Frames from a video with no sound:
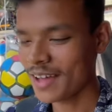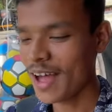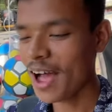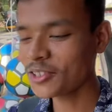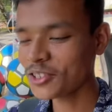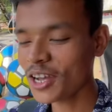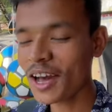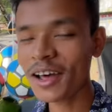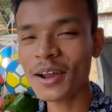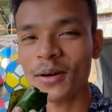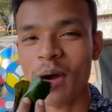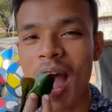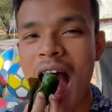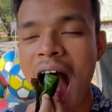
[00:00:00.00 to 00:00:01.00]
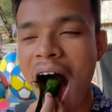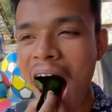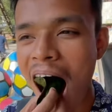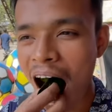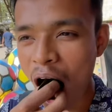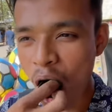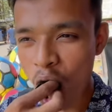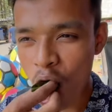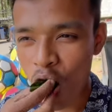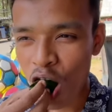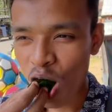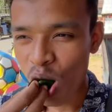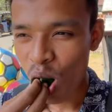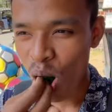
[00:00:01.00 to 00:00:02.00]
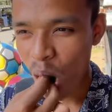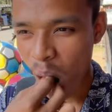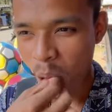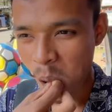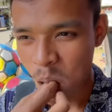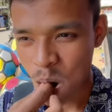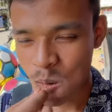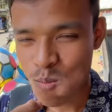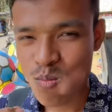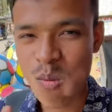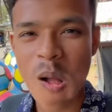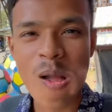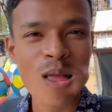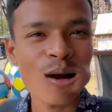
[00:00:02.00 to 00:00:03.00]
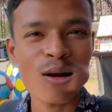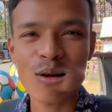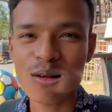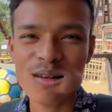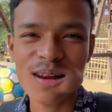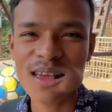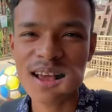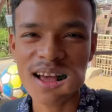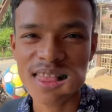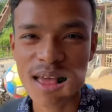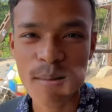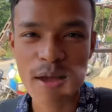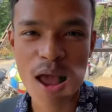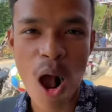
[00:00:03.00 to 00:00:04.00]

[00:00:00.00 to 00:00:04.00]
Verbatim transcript: आज खा रहा हूँ रोज नहीं खाता मैं